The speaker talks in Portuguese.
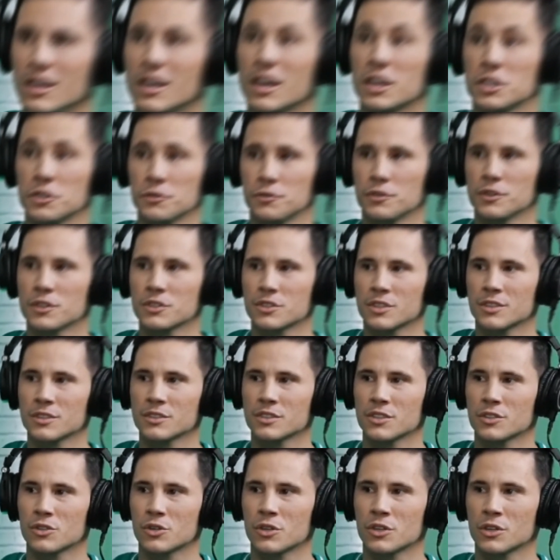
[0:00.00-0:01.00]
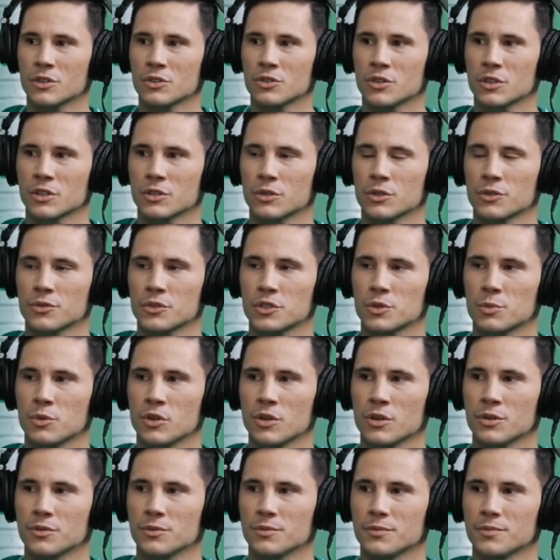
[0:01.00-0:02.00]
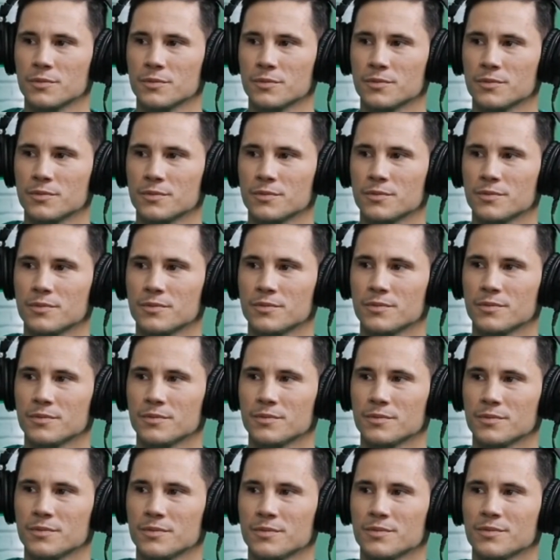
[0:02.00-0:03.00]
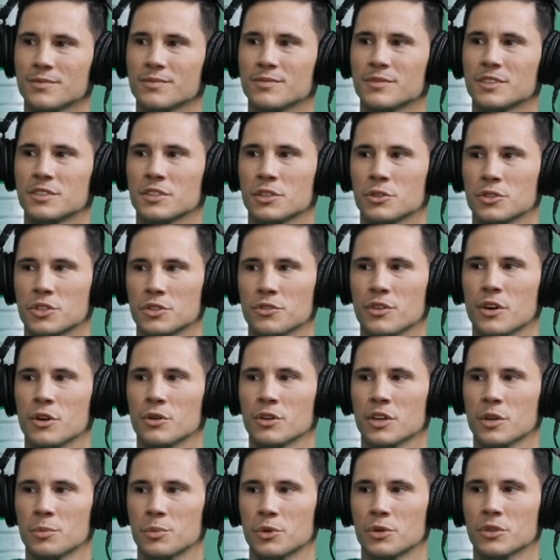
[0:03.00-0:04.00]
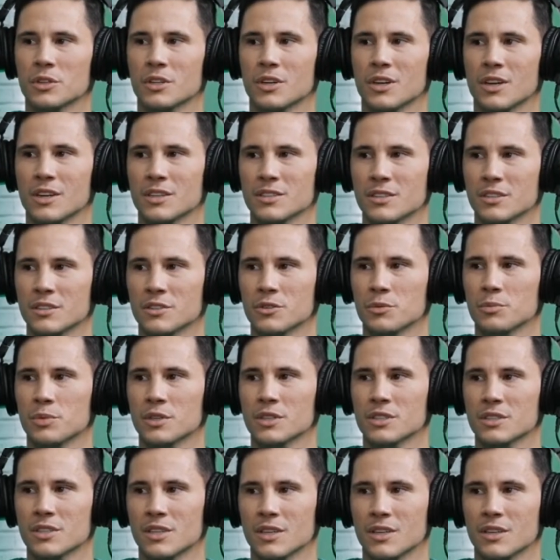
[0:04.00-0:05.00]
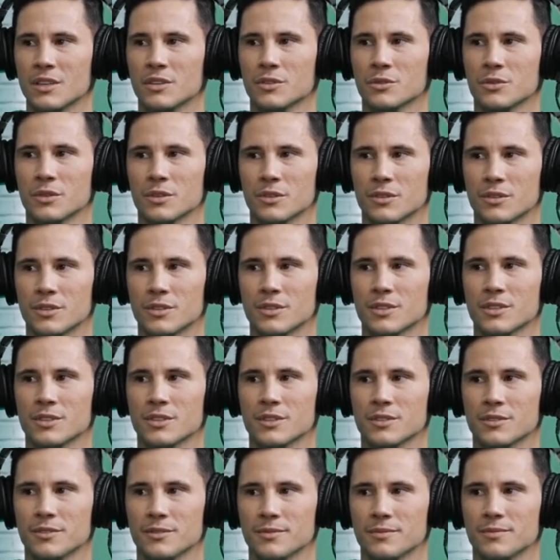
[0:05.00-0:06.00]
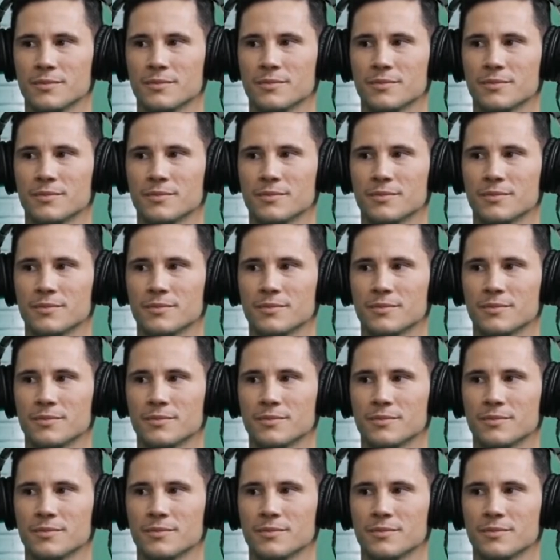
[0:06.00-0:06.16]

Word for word: É difícil, hein, se tornar um jogador de futebol. Mas, se não eh, tiver alguém por trás, ali um empresário, alguma coisa. Achas